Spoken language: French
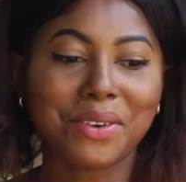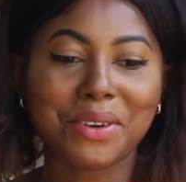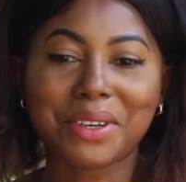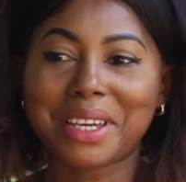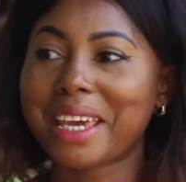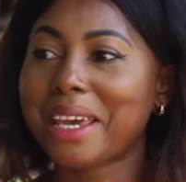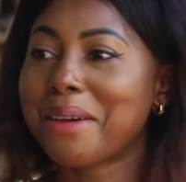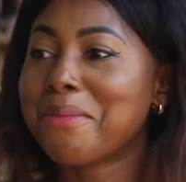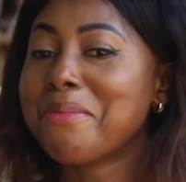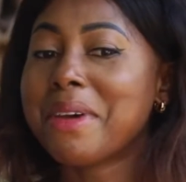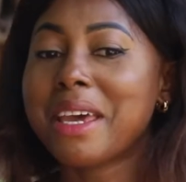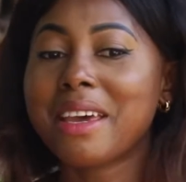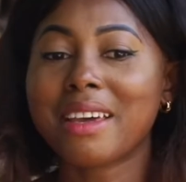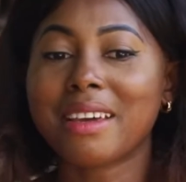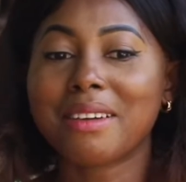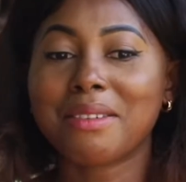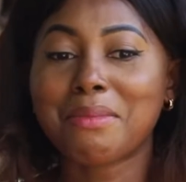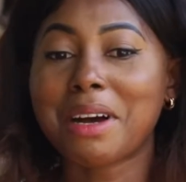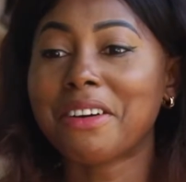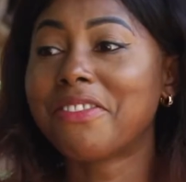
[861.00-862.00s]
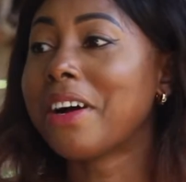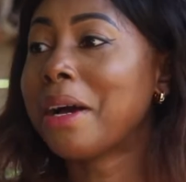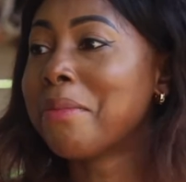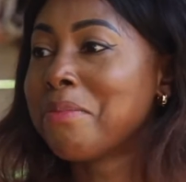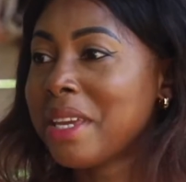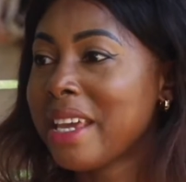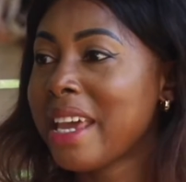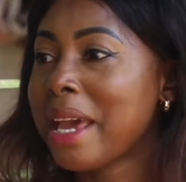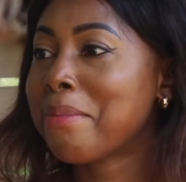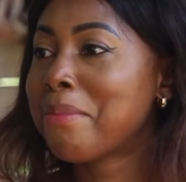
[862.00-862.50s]
Ok, mais ma
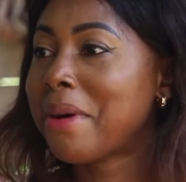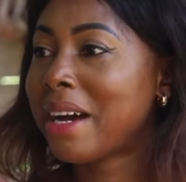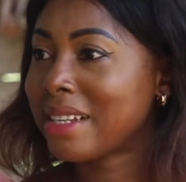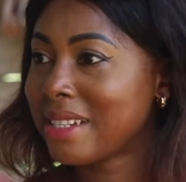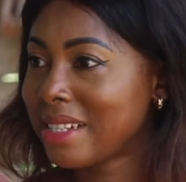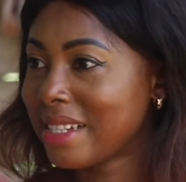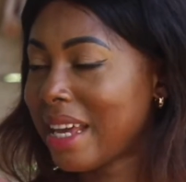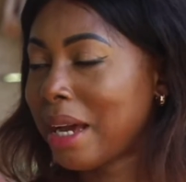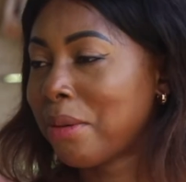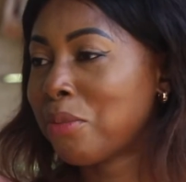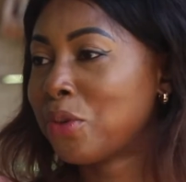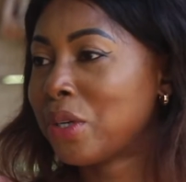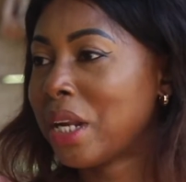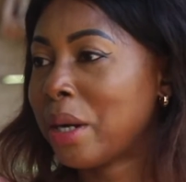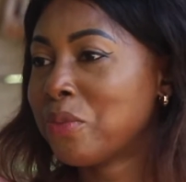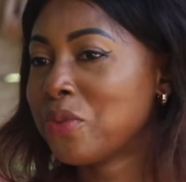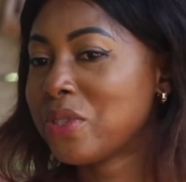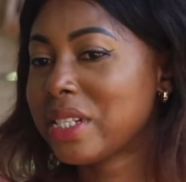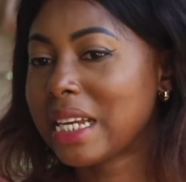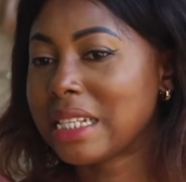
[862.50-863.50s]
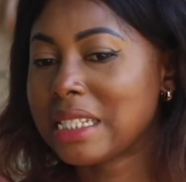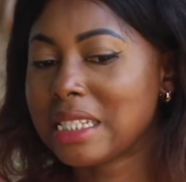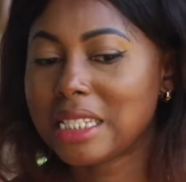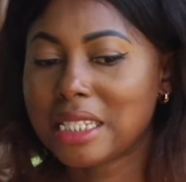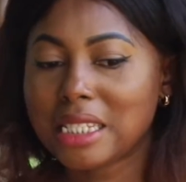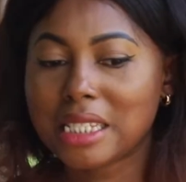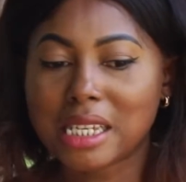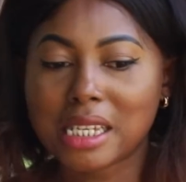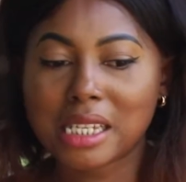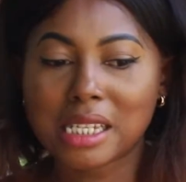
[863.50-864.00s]
famille est basée à
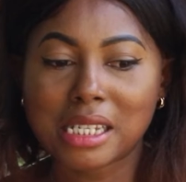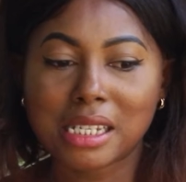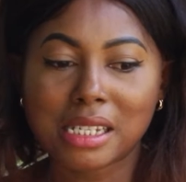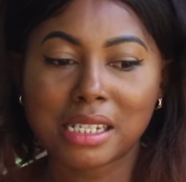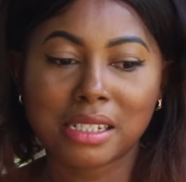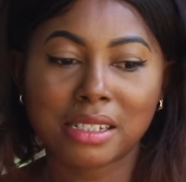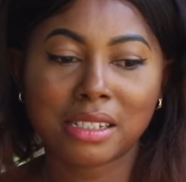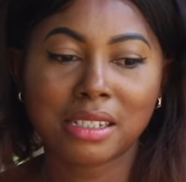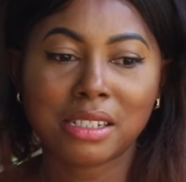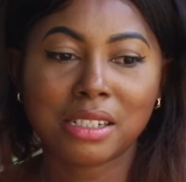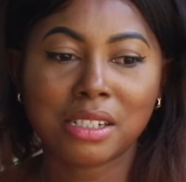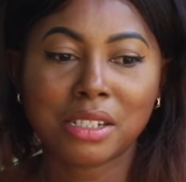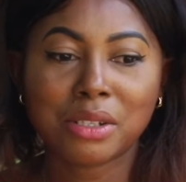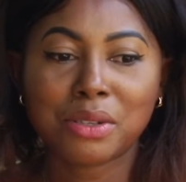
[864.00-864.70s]
Bonamoussadi et